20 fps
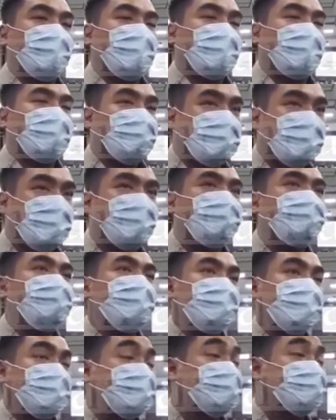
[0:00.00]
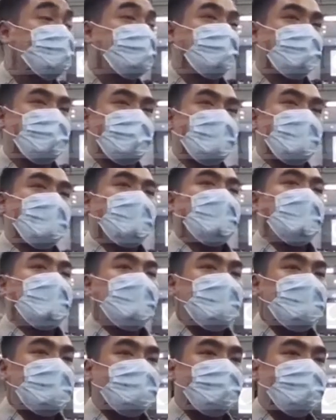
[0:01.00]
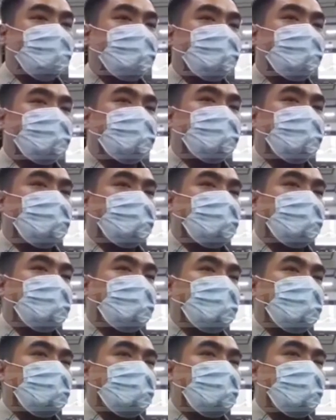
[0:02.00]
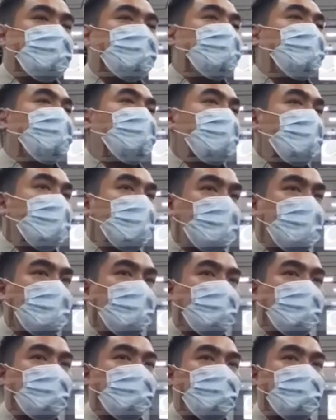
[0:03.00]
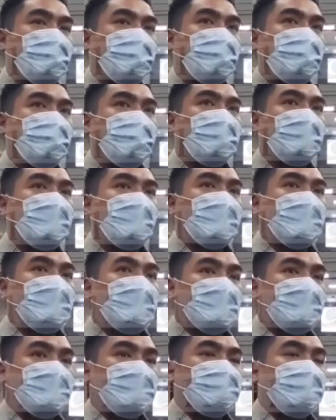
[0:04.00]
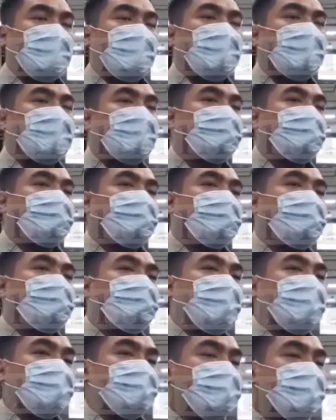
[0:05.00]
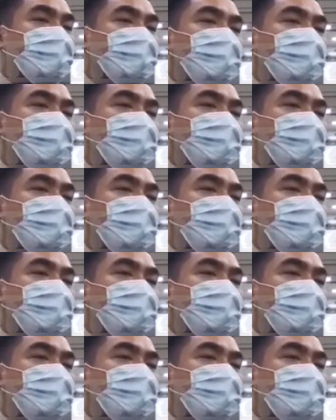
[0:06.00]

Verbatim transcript: uh, eh, undang tersebut itu tidak uh, kita anggap masih